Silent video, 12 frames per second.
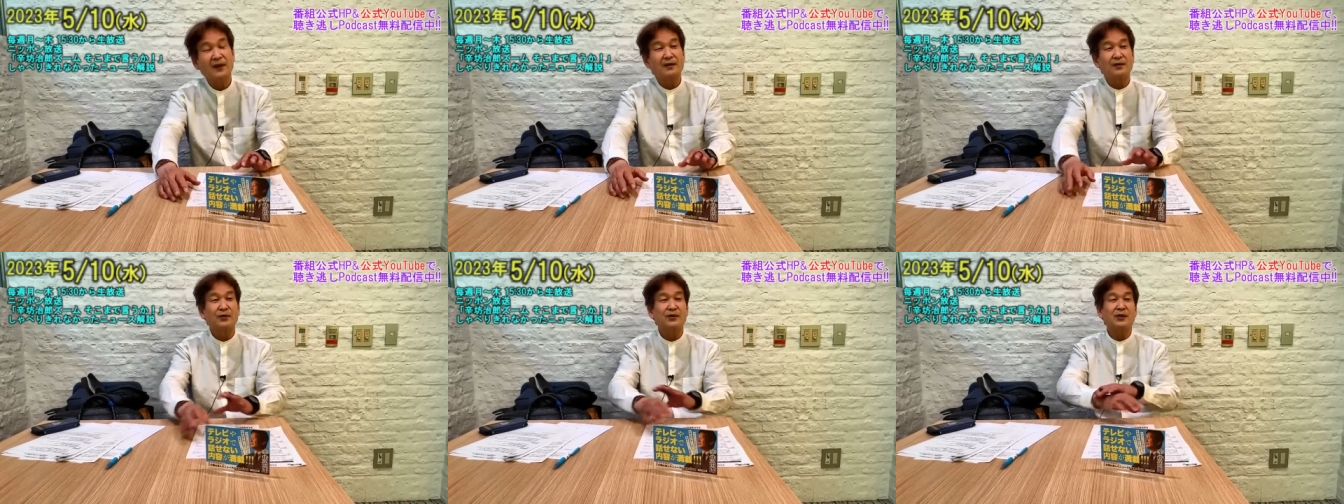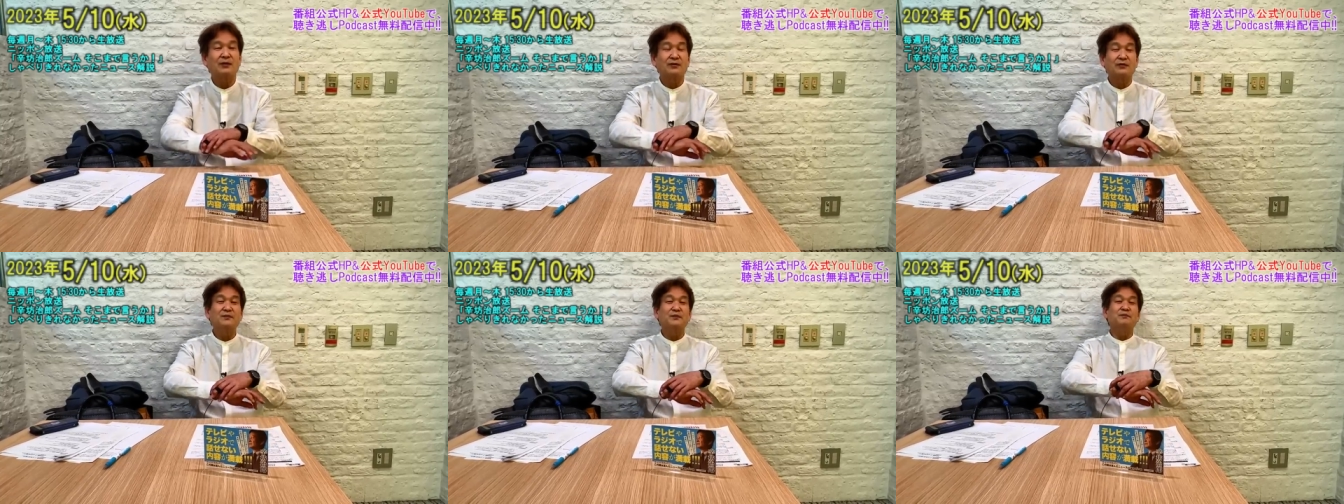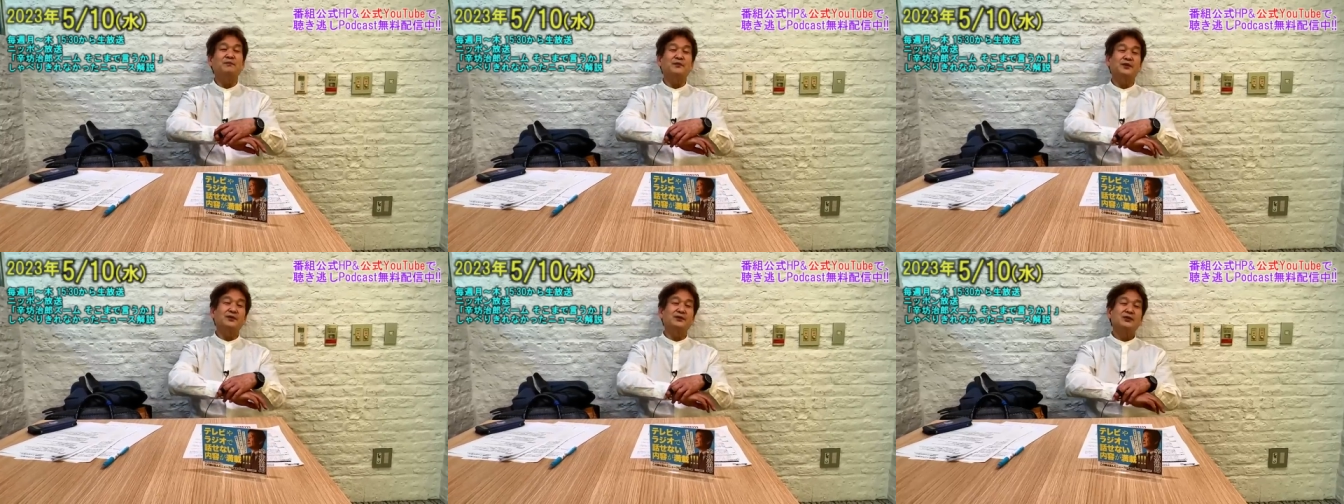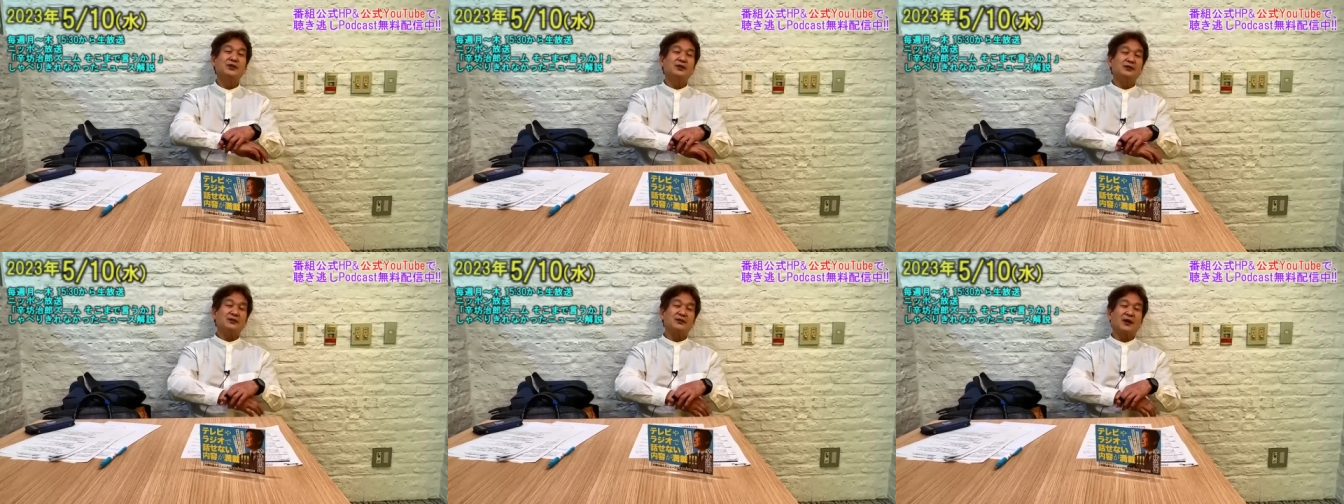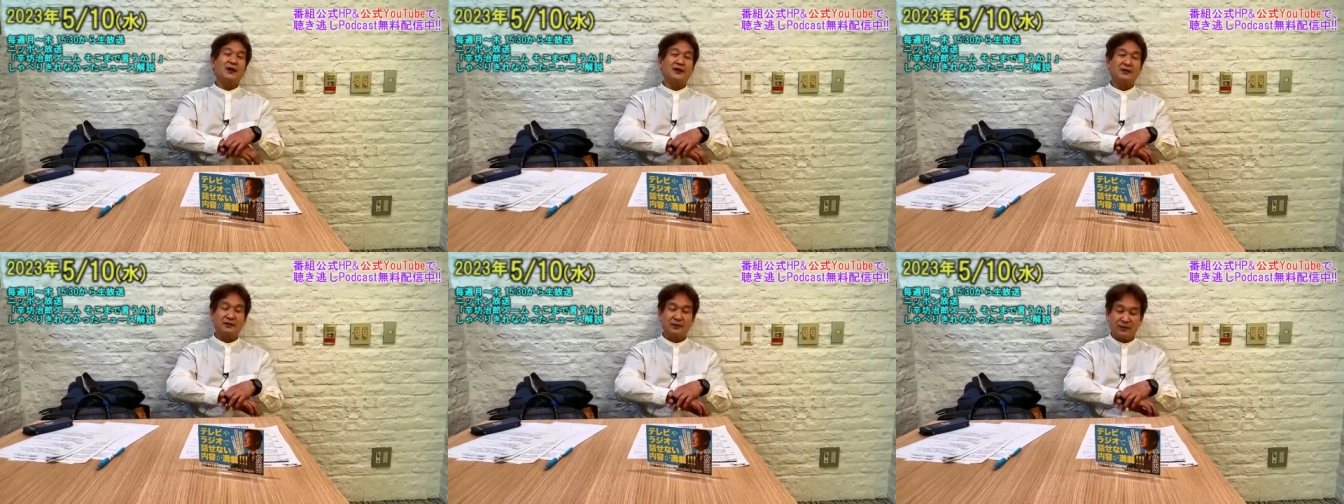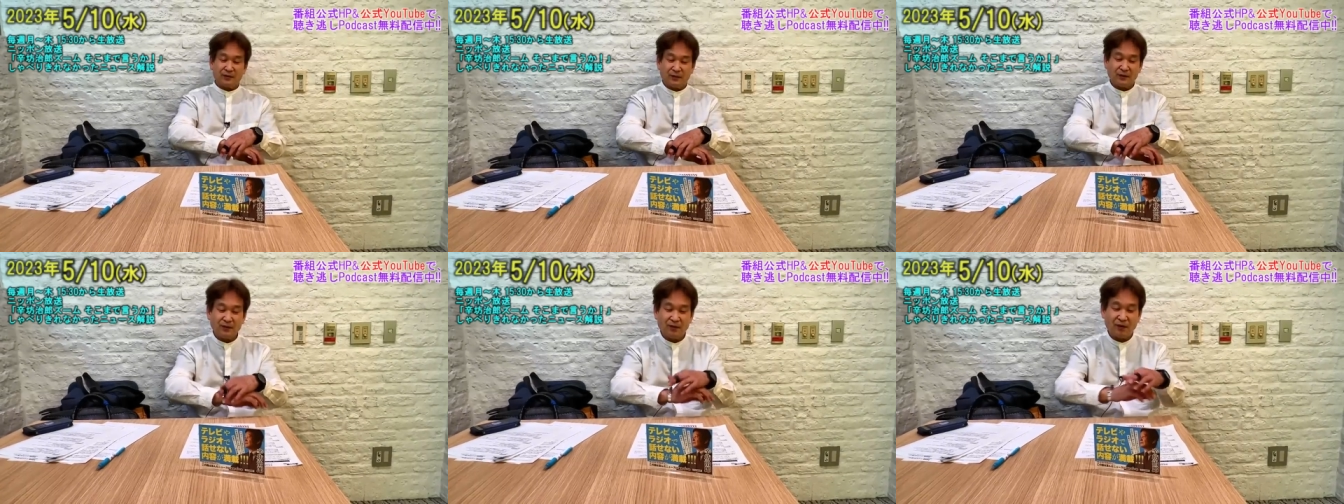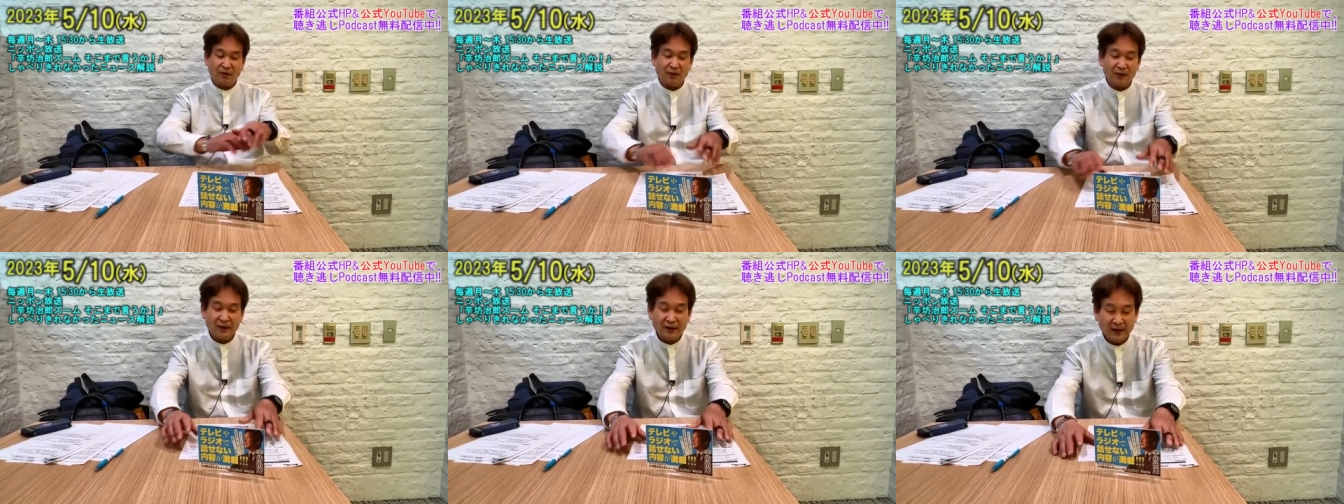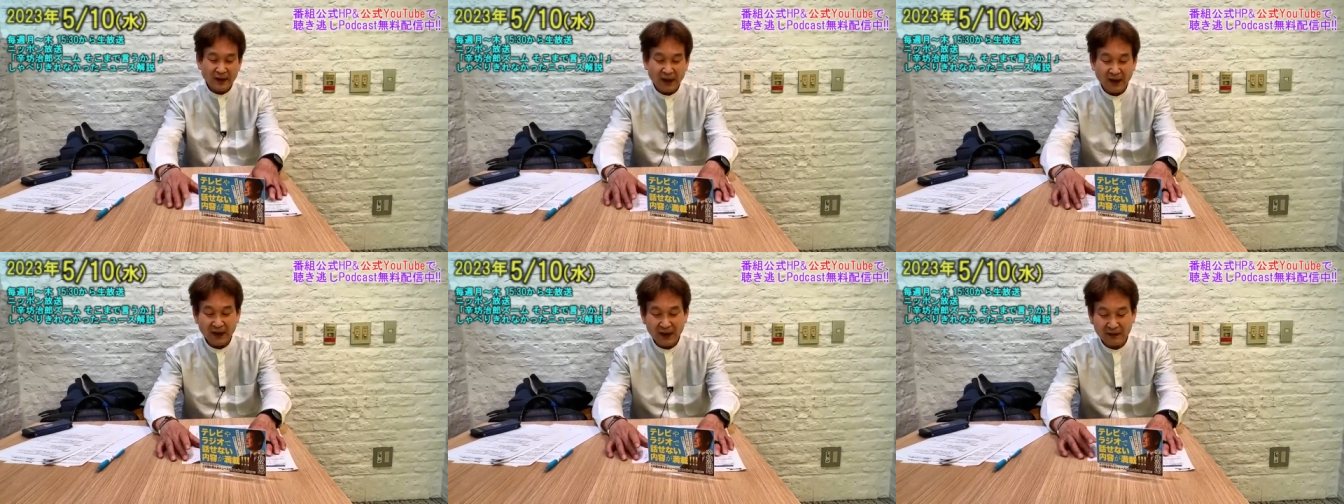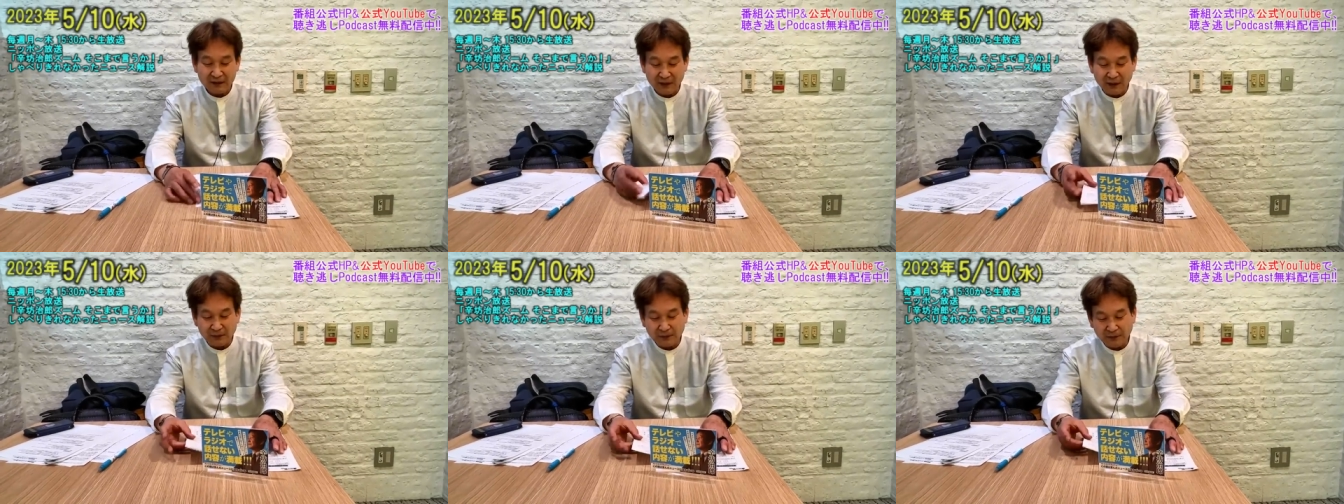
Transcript: ロシアの 軍, 軍事費に使われてるということを考えると、